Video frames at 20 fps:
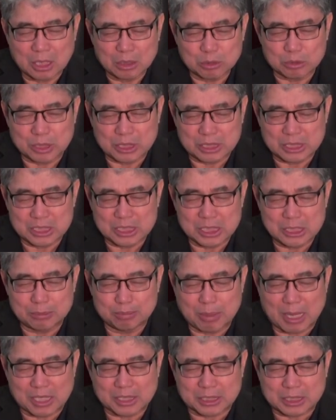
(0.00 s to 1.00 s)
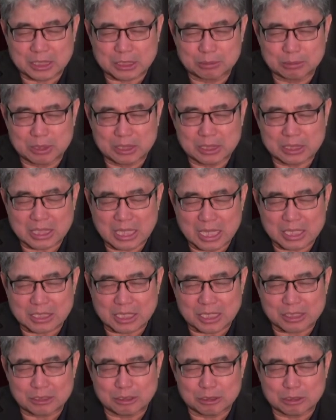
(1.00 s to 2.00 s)
우리는 이 말씀을
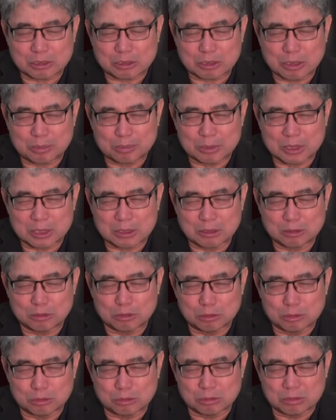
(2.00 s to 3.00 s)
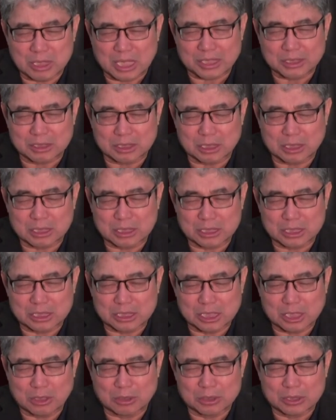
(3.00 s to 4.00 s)
깨달을 수 없는 우둔한
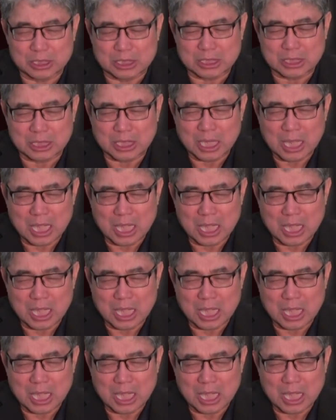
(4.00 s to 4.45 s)
저희들이오니